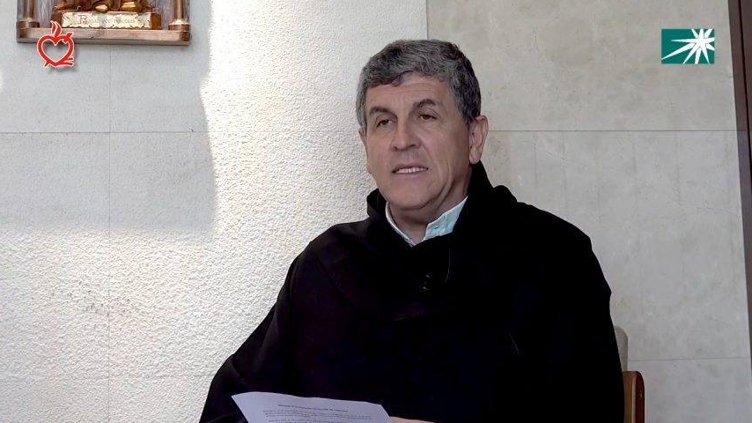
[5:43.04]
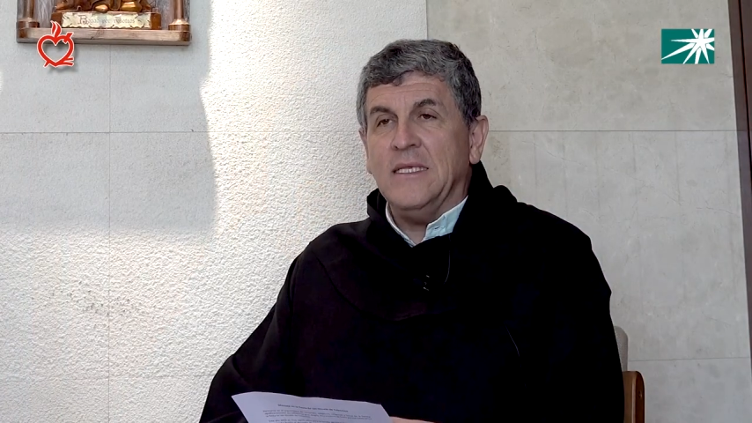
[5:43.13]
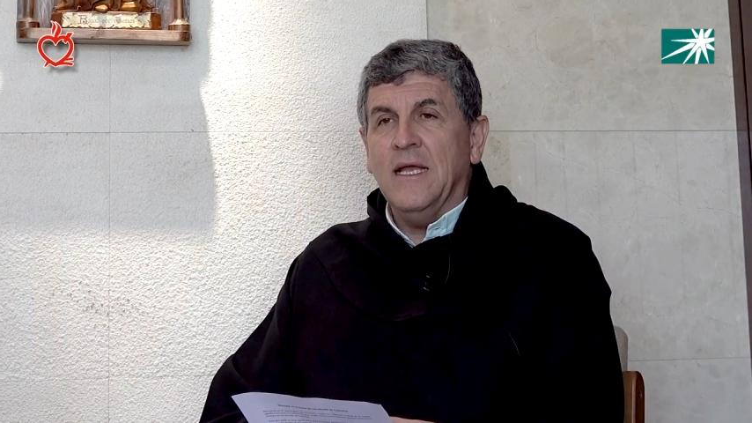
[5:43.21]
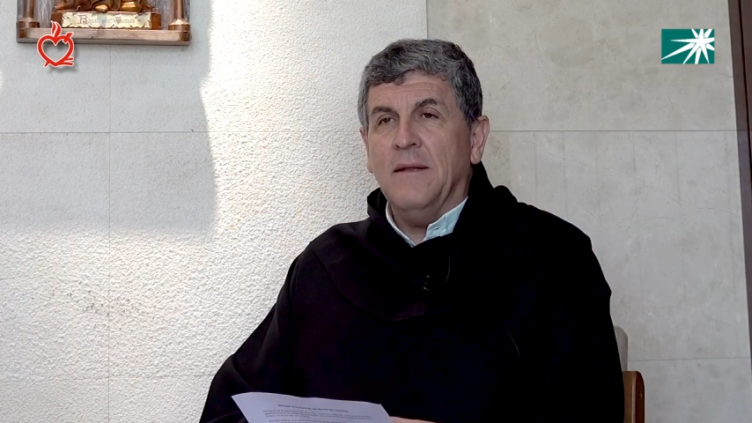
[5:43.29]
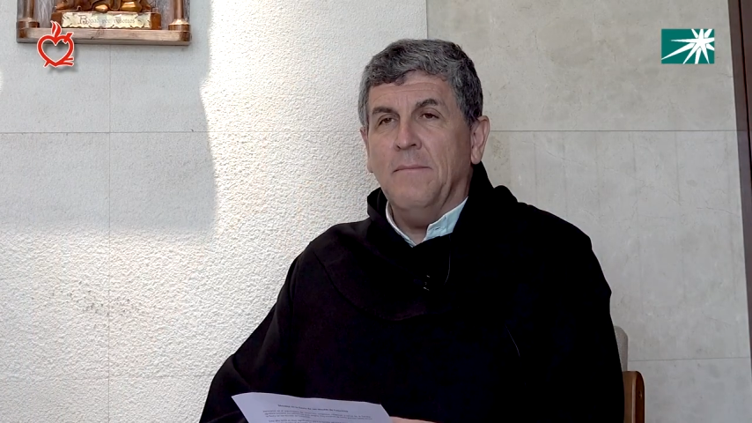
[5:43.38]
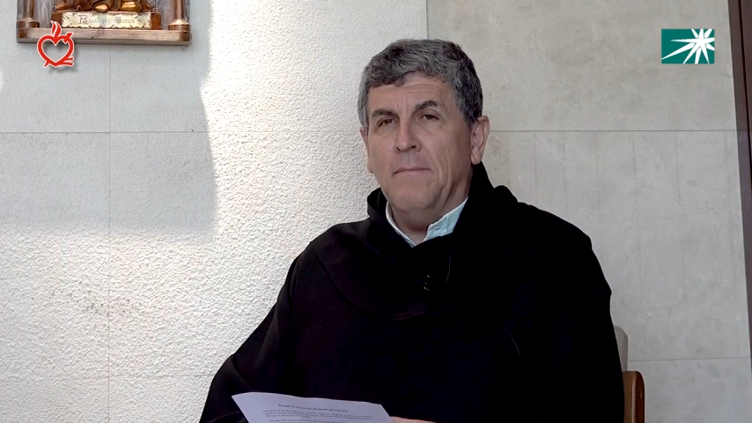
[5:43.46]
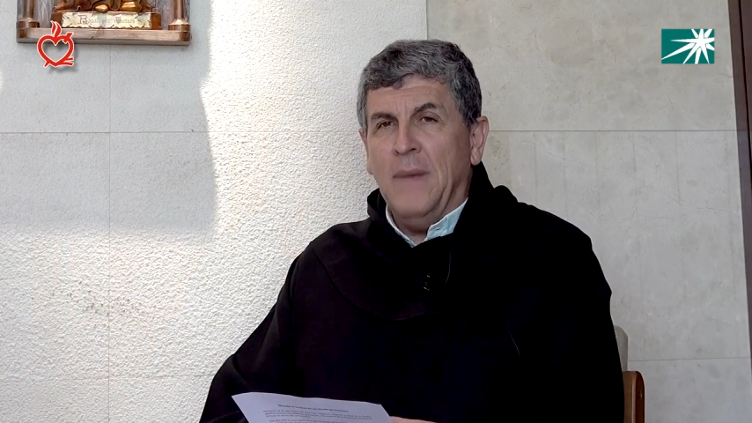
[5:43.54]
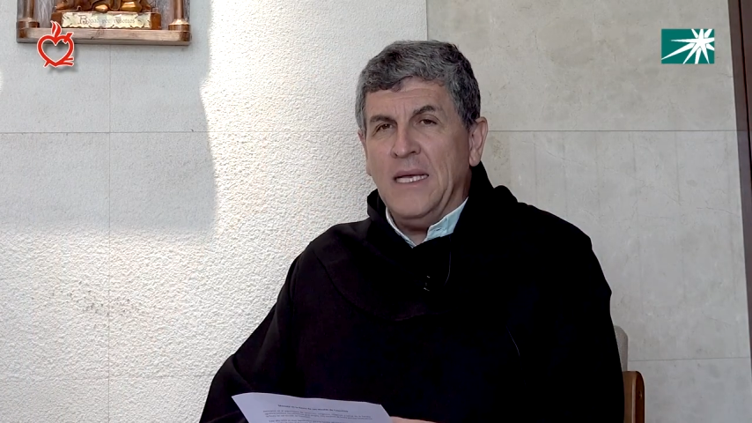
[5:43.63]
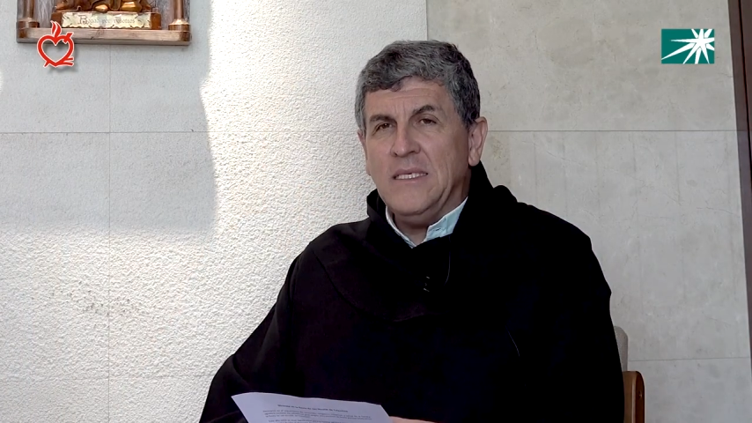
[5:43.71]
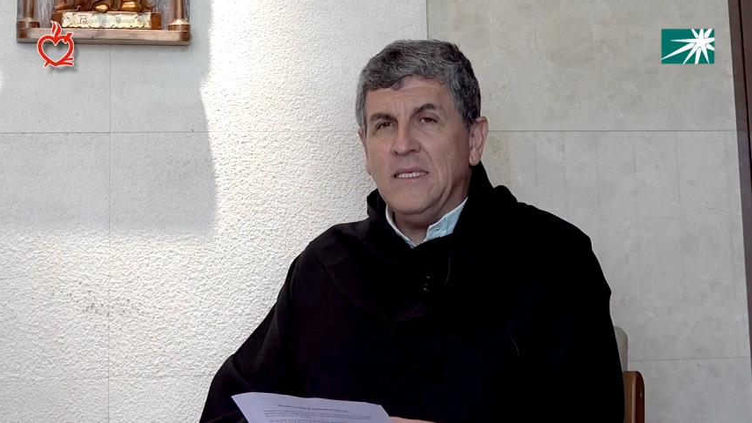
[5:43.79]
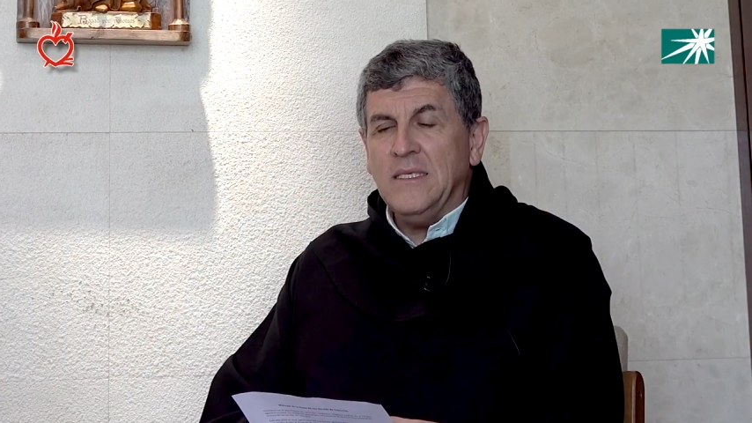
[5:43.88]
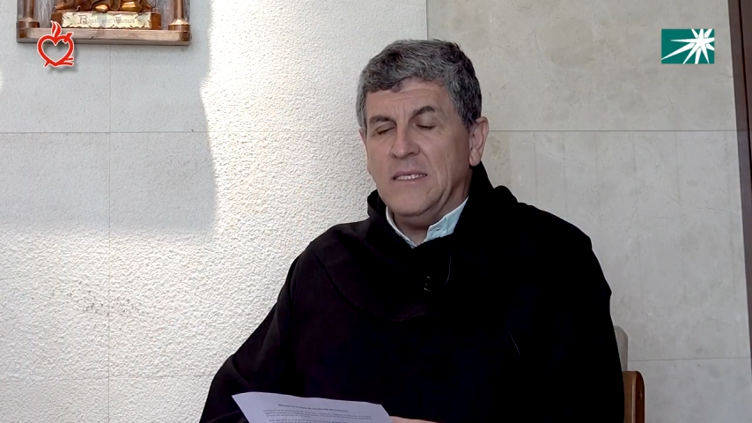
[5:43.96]
sean
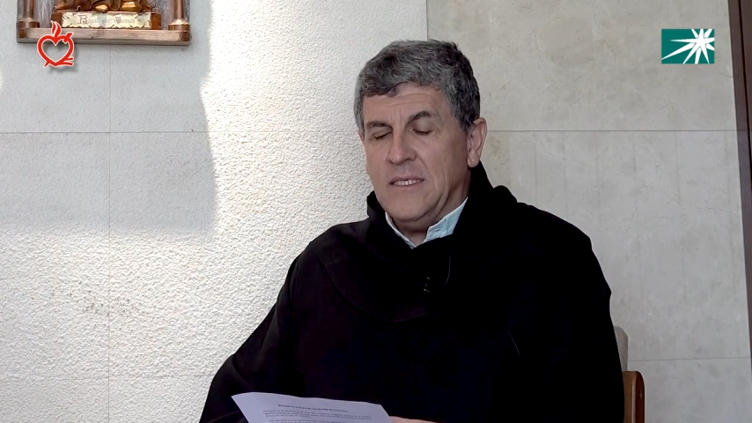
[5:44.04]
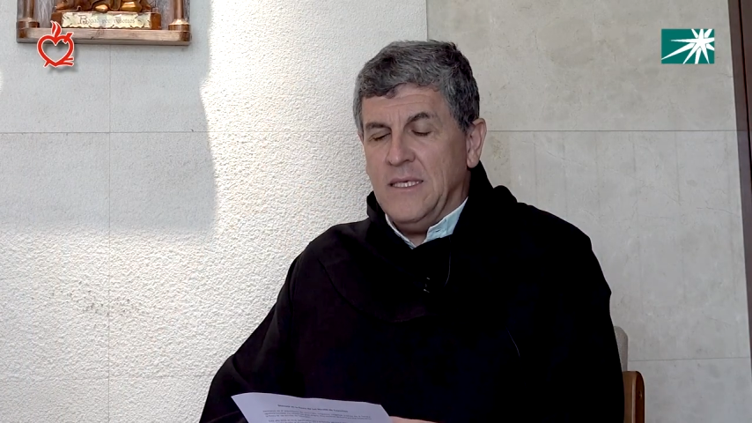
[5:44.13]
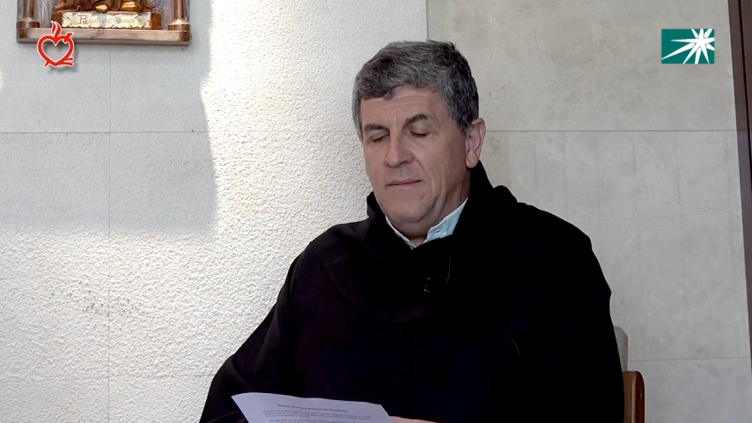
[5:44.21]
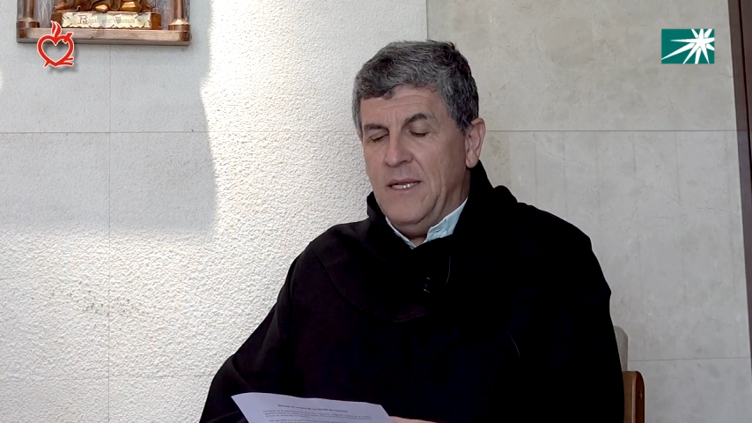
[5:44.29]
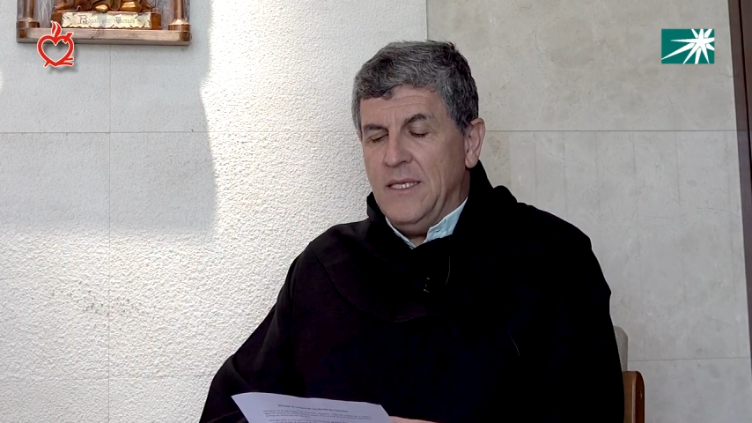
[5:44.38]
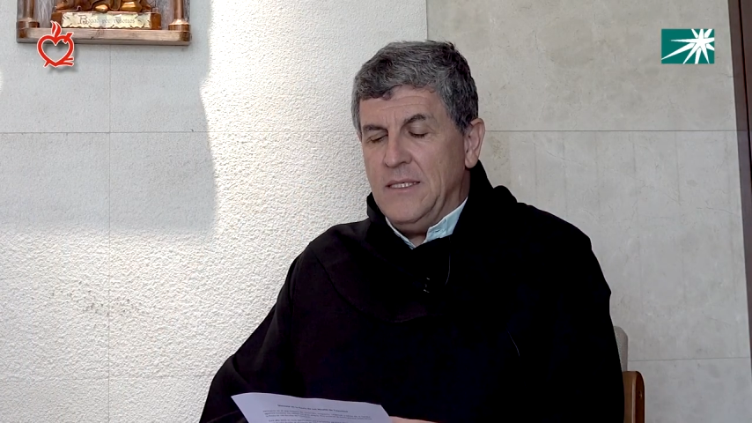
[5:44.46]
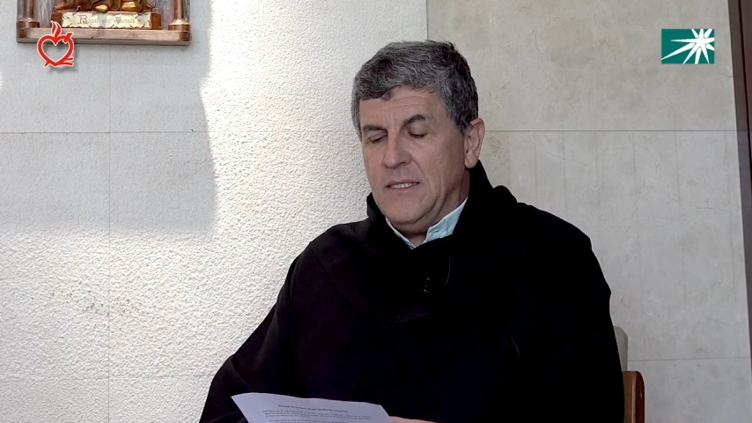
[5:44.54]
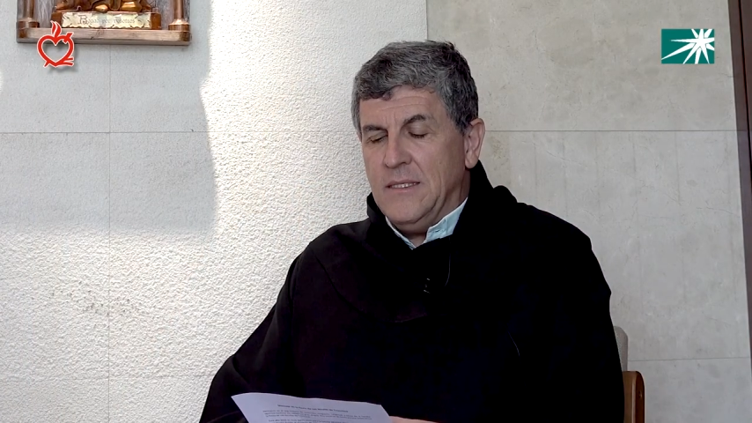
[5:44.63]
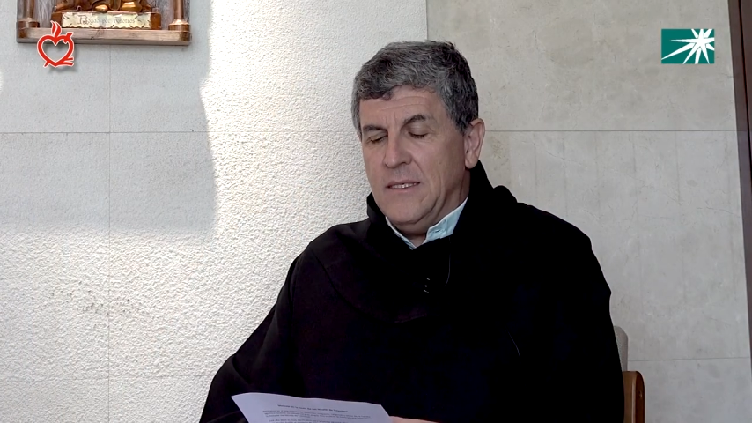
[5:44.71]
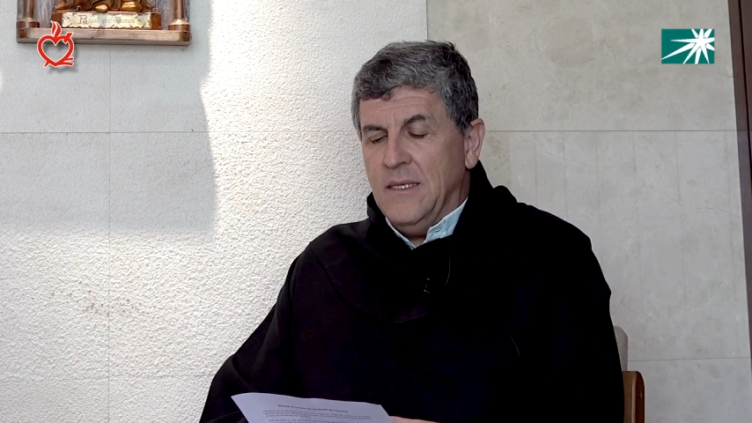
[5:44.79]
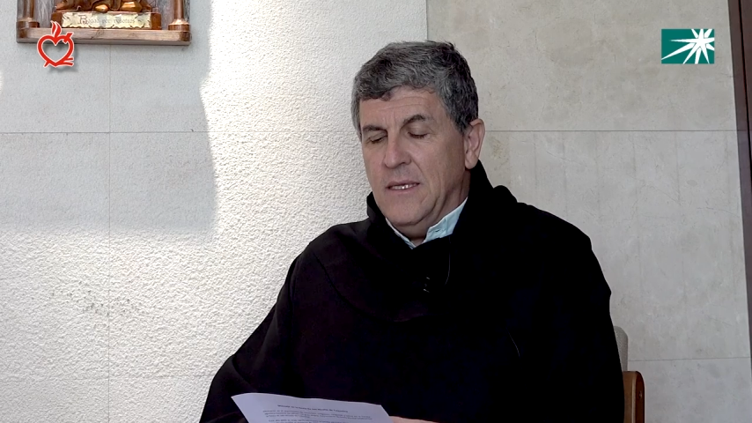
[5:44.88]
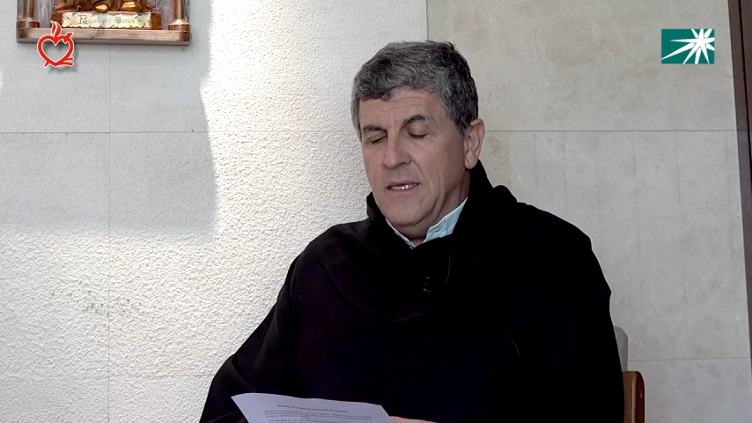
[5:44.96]
más sensibles